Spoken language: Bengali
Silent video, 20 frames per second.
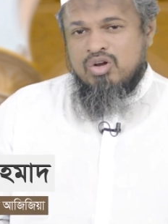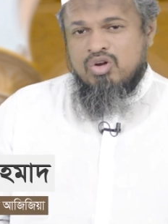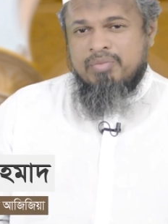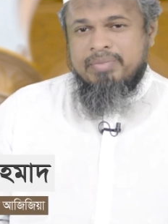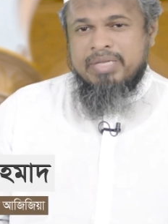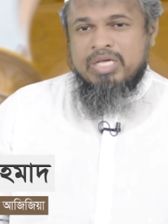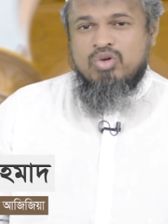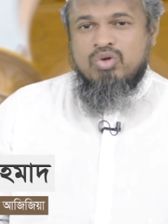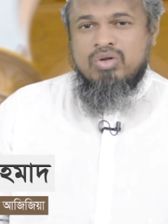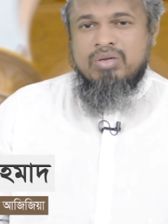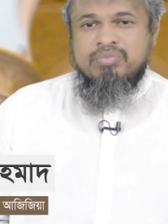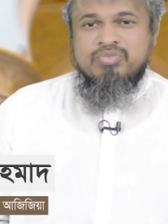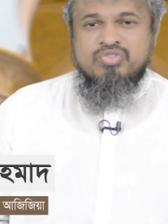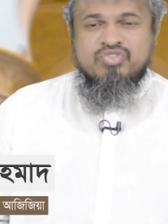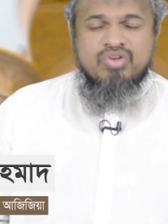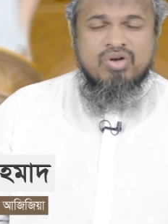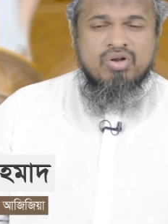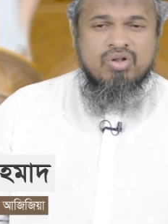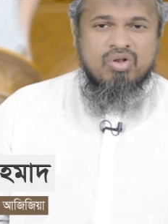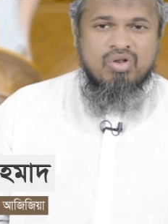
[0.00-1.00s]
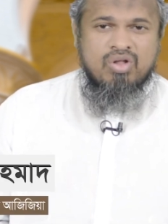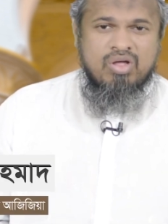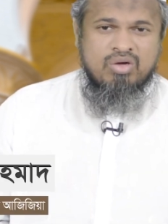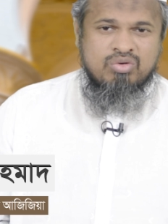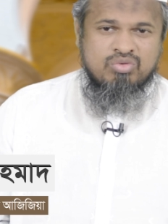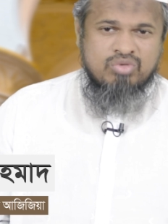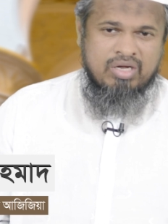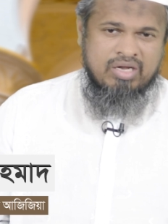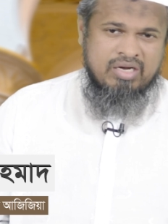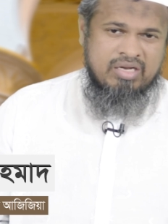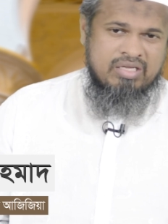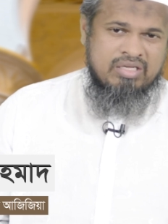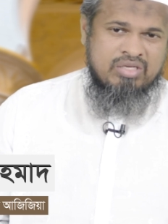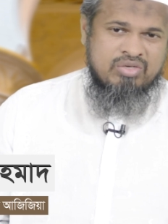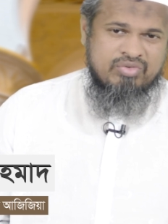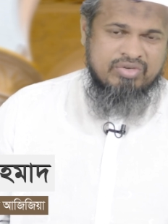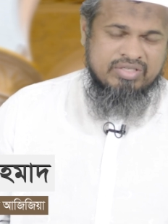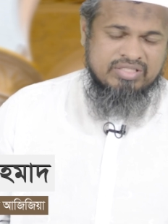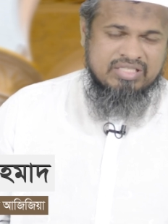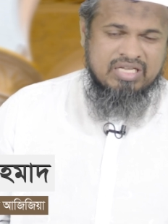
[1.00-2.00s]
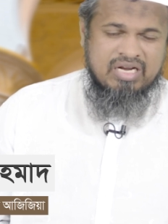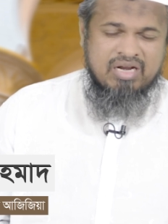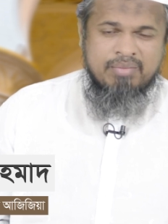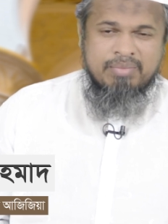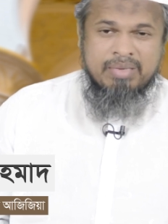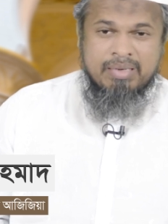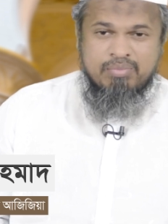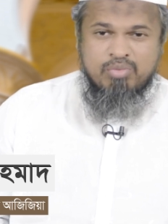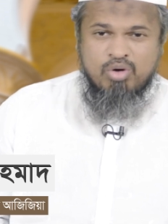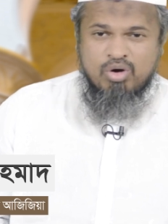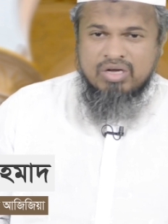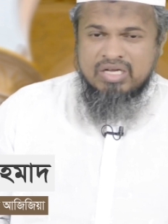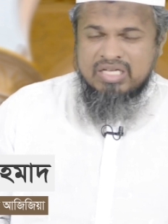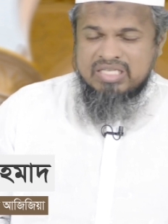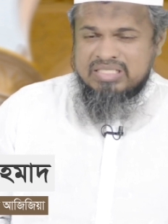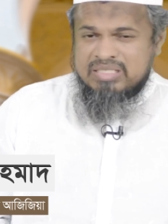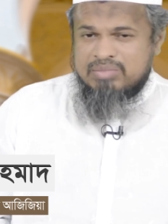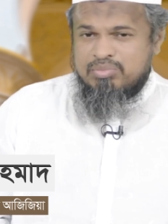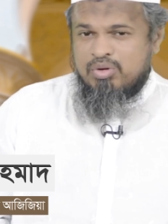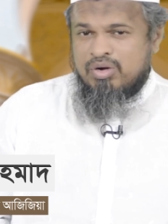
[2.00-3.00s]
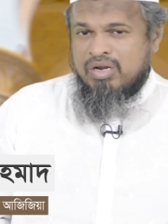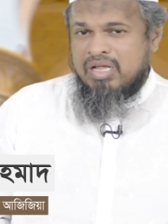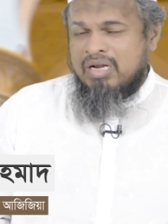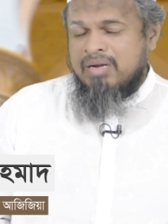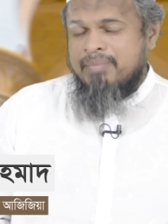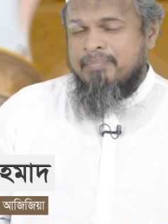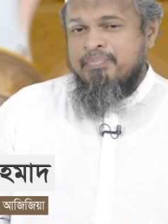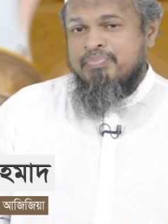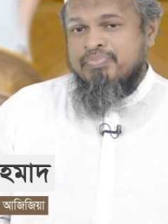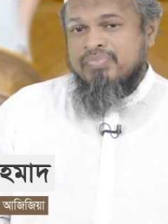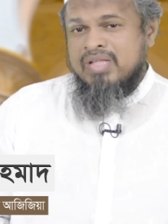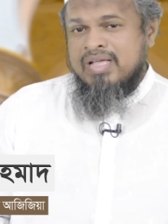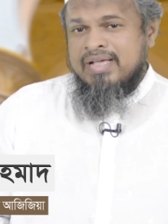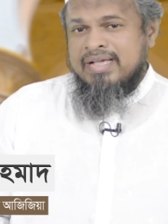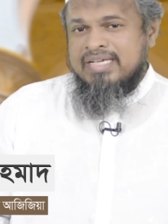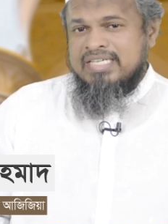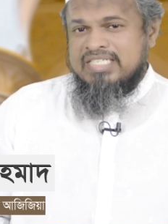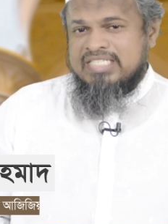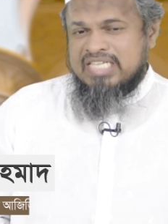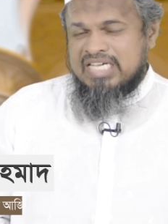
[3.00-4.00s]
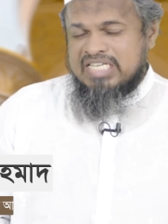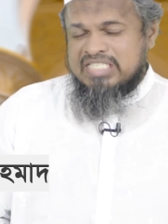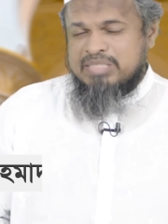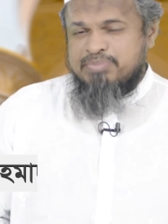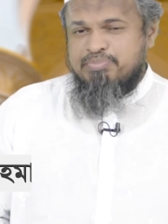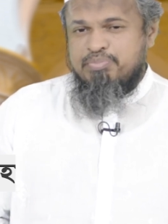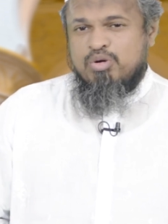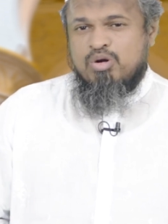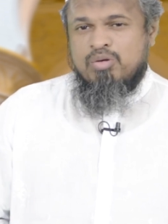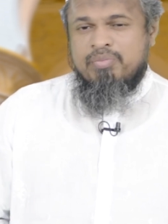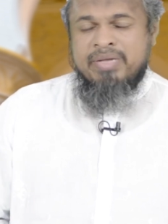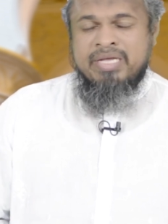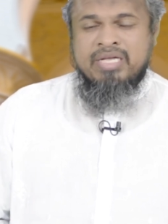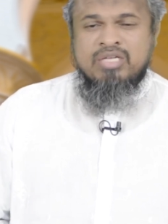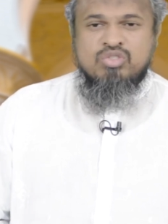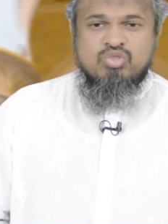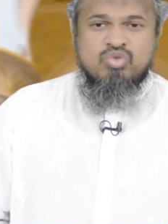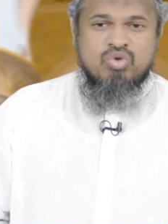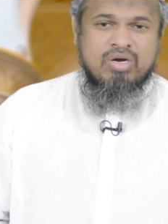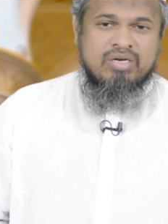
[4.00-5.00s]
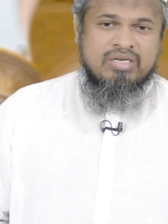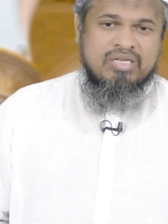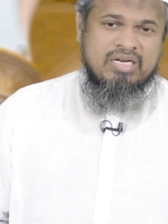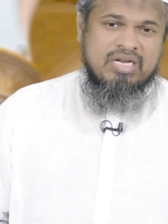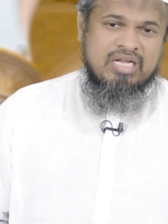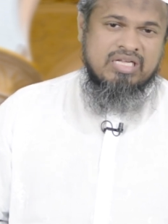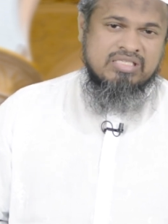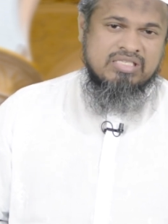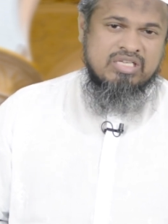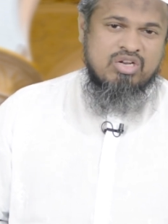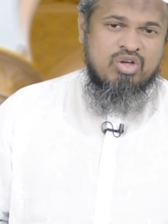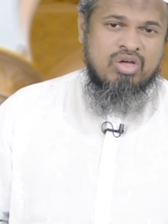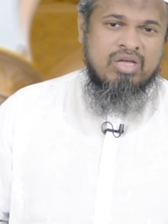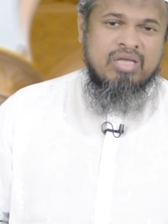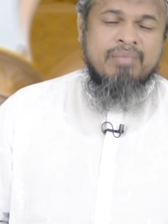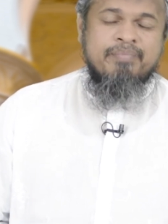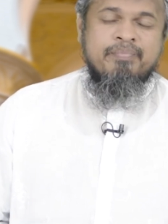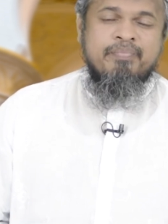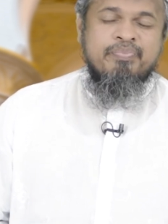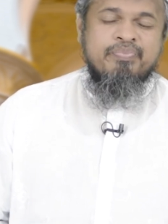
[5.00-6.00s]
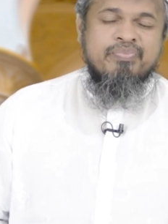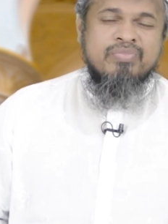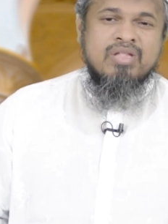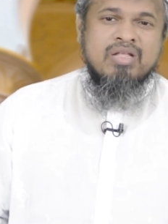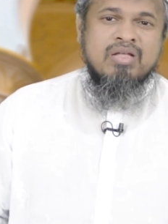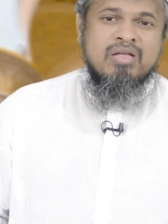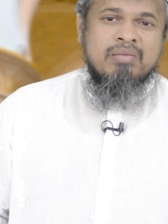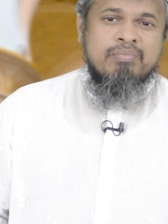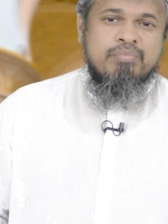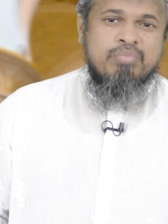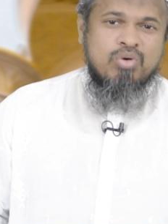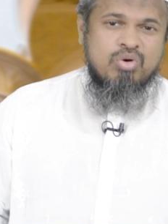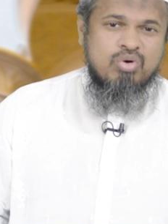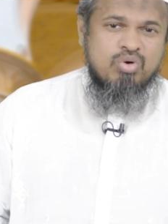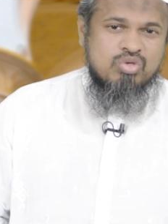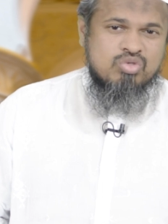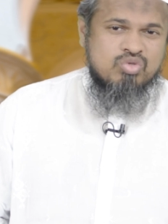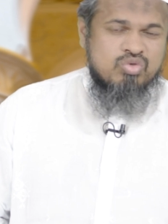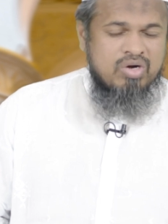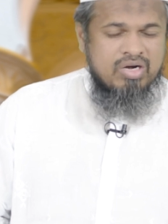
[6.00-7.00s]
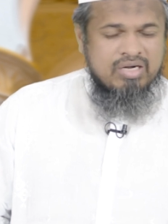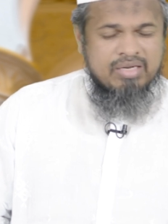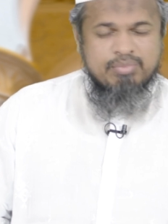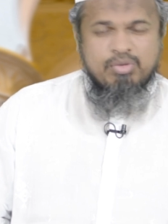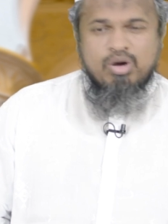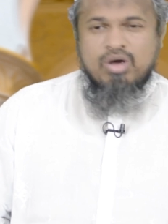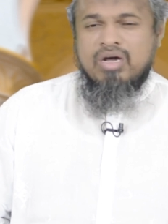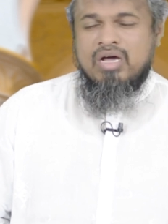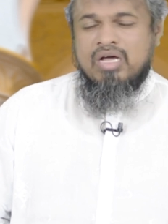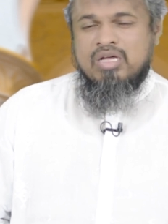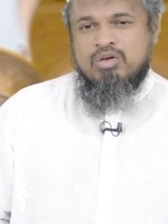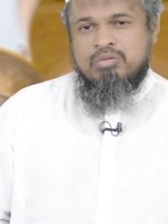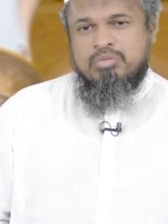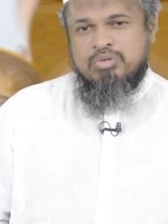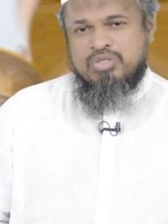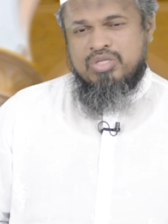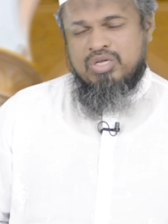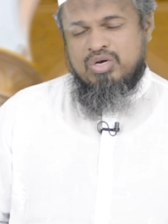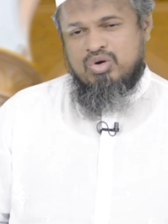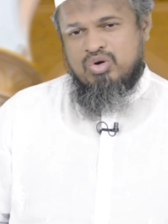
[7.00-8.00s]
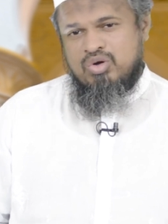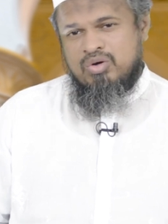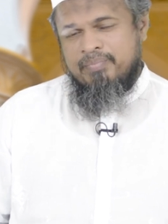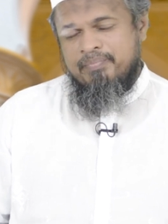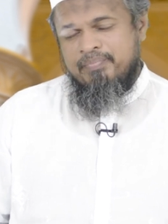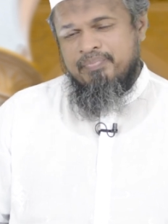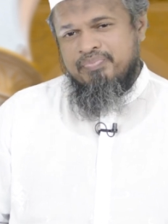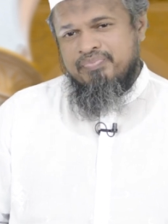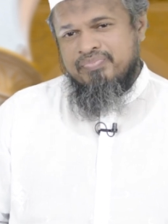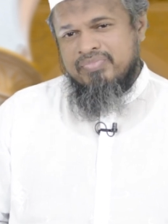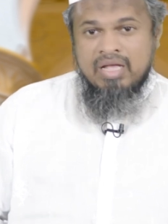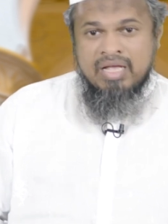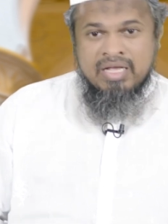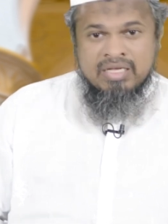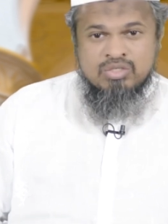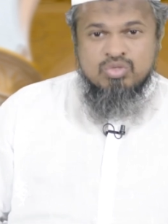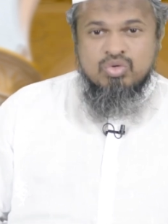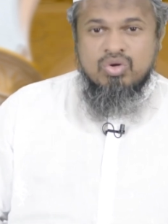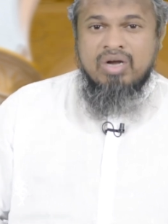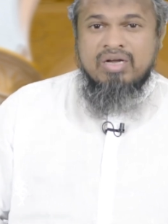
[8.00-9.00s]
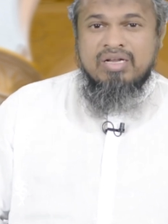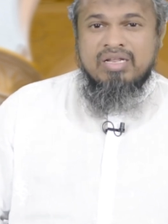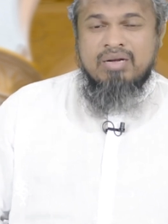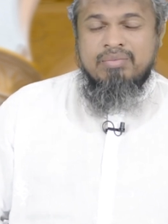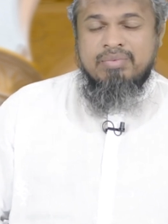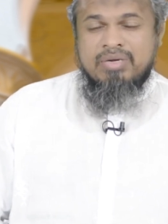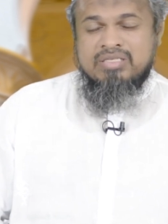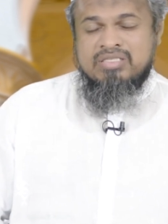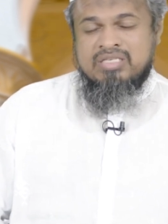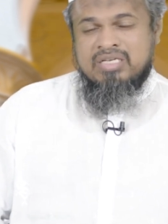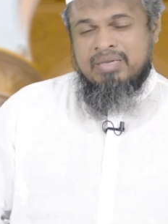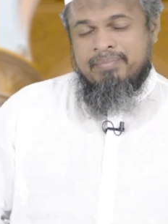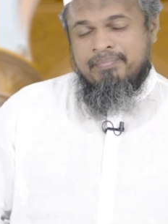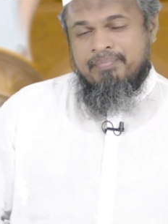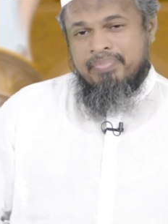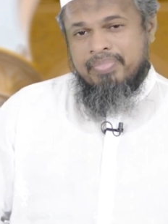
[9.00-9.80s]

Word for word: নবী করিম সাল্লাহ আলহি ওয়াসাল্লামের মক্কি জীবনের শেষ পর্বে এ সুরাটি নাজিল হয় পূর্ণ সুরাটি মক্কায় অবতীর্ণ এ সুরাটির মাঝে